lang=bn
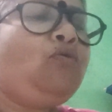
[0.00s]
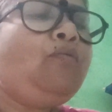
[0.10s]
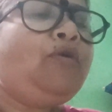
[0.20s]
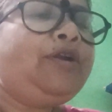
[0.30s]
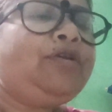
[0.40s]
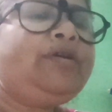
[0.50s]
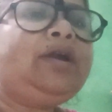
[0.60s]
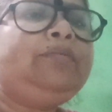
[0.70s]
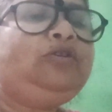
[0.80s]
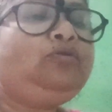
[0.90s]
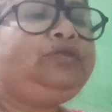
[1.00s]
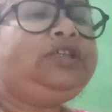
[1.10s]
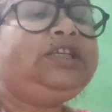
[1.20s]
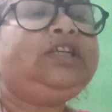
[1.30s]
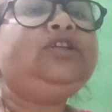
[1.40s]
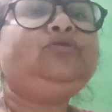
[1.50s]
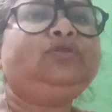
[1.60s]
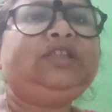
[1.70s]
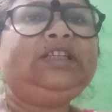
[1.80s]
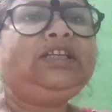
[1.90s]
ও মনে করে আমি খুব শিক্ষিত
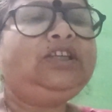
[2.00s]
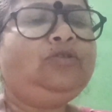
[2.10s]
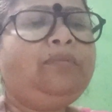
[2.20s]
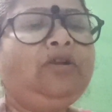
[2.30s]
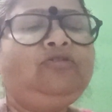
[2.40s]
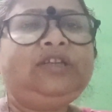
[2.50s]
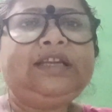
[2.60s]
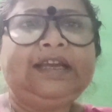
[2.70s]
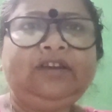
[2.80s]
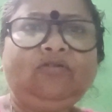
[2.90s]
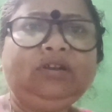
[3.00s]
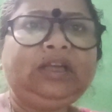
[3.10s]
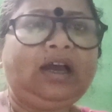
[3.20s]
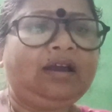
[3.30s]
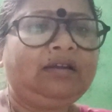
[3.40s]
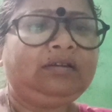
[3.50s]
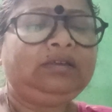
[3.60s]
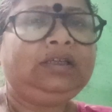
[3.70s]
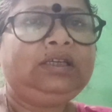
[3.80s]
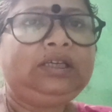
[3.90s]
শিক্ষিত মানুষের এই কথা
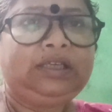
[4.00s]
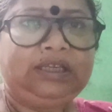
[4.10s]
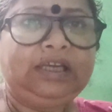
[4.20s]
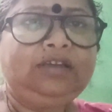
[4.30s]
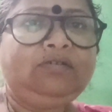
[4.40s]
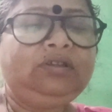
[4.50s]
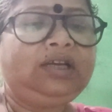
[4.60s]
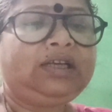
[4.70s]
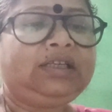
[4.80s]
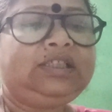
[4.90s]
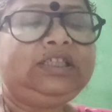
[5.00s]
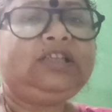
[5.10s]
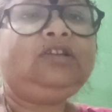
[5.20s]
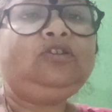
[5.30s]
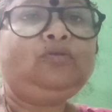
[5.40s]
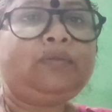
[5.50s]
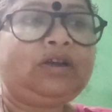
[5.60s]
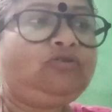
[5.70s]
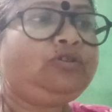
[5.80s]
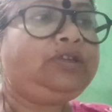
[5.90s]
এই কথা একটা শিক্ষিত
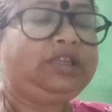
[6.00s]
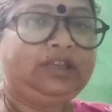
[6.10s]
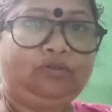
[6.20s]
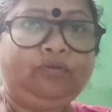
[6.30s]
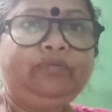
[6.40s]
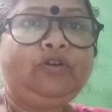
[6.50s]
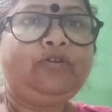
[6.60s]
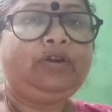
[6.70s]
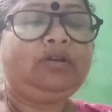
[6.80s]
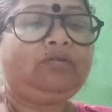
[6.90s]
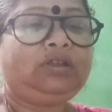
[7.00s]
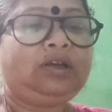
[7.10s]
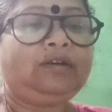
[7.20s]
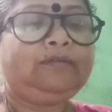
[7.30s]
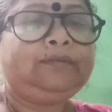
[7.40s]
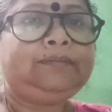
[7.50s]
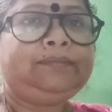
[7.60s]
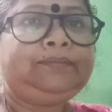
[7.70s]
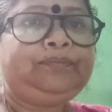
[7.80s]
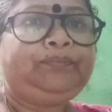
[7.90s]
মানুষই এরকম ধরনের কথা
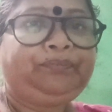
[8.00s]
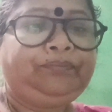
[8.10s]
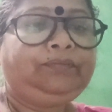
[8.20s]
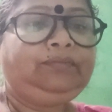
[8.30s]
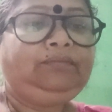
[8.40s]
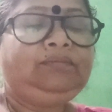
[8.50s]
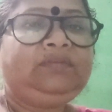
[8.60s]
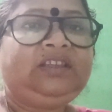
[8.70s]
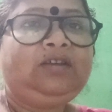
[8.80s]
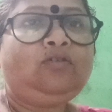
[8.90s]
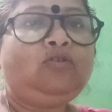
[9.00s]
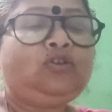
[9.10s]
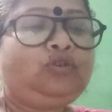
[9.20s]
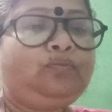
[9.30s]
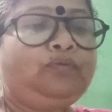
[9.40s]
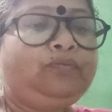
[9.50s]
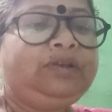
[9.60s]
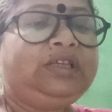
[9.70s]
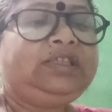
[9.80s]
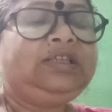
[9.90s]
হুম অসভ্য
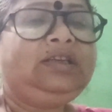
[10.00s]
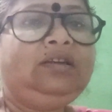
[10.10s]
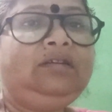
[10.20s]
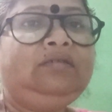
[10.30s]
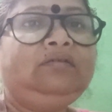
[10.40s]
মেয়ে ছেলে